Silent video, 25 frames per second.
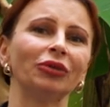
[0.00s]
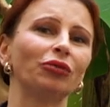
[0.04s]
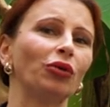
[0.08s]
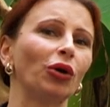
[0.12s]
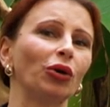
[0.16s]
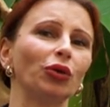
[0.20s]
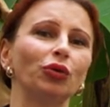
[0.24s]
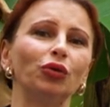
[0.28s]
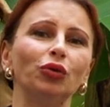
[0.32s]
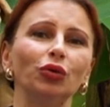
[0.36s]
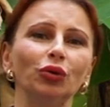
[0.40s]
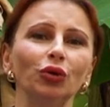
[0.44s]

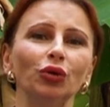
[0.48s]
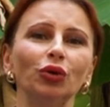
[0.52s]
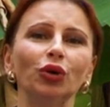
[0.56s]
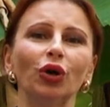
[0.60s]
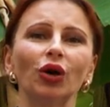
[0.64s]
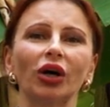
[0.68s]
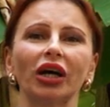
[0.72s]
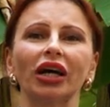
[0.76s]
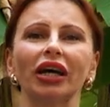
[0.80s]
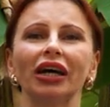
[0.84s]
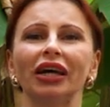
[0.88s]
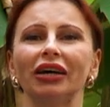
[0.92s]

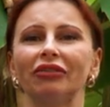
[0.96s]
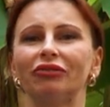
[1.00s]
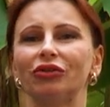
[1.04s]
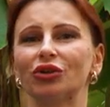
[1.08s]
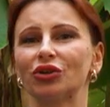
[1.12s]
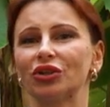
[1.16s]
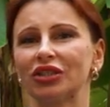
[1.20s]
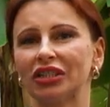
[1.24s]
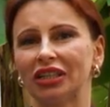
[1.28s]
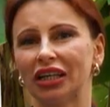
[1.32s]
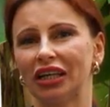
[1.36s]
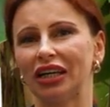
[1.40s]
qualcuno che
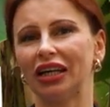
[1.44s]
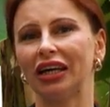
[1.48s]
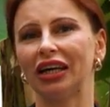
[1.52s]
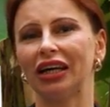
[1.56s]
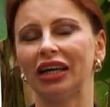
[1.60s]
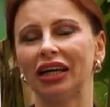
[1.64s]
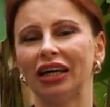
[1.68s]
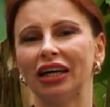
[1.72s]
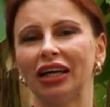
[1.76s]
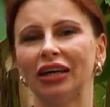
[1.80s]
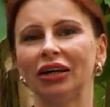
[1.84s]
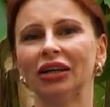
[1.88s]

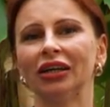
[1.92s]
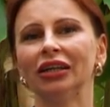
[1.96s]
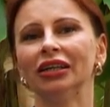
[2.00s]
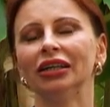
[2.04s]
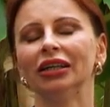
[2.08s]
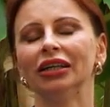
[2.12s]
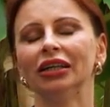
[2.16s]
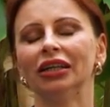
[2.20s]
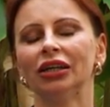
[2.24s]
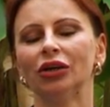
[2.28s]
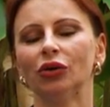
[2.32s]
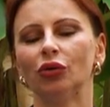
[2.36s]
fosse
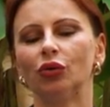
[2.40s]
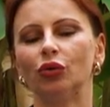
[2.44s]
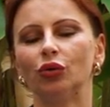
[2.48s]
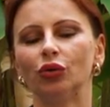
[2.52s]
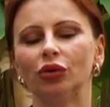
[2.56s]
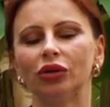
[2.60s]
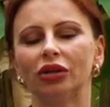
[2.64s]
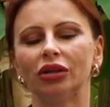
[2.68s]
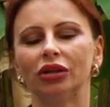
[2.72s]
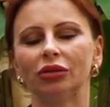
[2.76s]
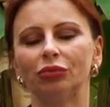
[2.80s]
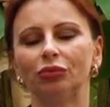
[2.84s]

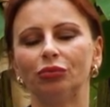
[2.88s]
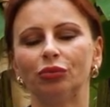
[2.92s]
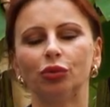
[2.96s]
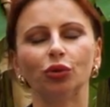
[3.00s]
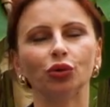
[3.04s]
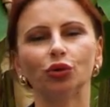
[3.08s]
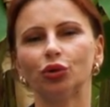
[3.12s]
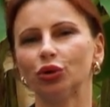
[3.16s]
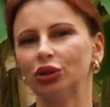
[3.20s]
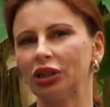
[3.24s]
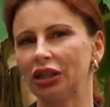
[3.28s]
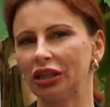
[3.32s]
un
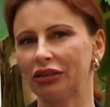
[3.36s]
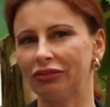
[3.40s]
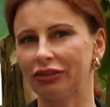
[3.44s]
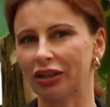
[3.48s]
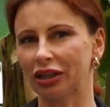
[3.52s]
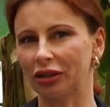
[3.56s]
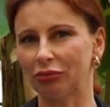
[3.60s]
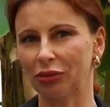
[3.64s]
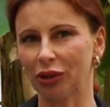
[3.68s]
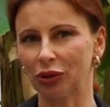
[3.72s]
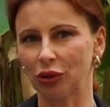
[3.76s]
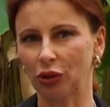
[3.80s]
punto di
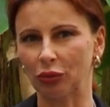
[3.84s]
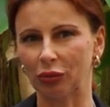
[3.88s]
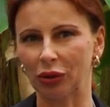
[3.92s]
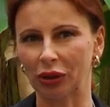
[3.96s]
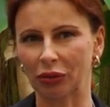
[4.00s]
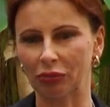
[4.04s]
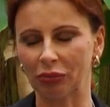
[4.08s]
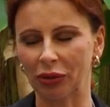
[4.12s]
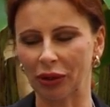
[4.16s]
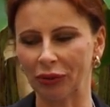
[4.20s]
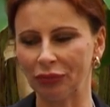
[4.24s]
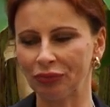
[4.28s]
riferimento
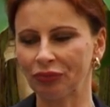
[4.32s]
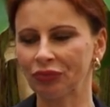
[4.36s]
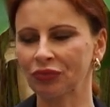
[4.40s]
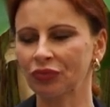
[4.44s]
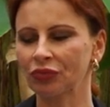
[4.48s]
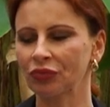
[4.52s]
per me.